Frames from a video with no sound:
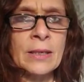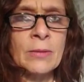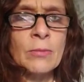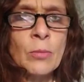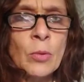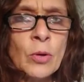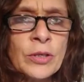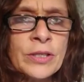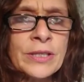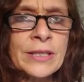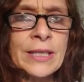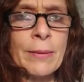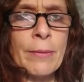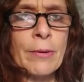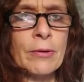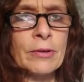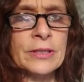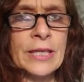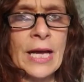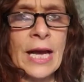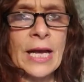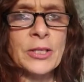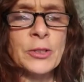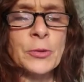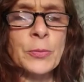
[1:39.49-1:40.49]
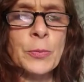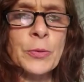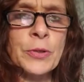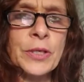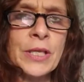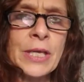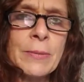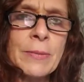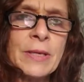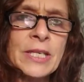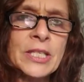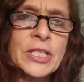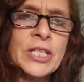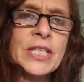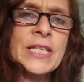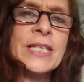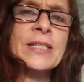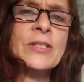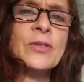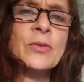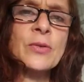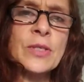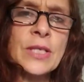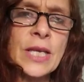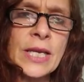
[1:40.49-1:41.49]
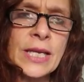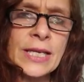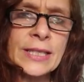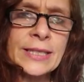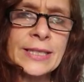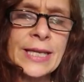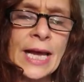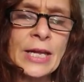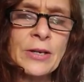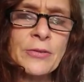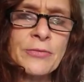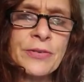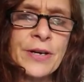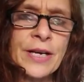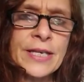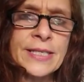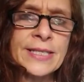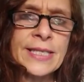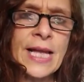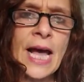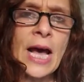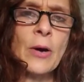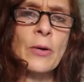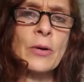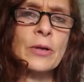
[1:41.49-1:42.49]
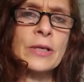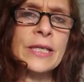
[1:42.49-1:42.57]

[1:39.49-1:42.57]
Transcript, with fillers: Muita maldade, porque me disse o secretário Faisal,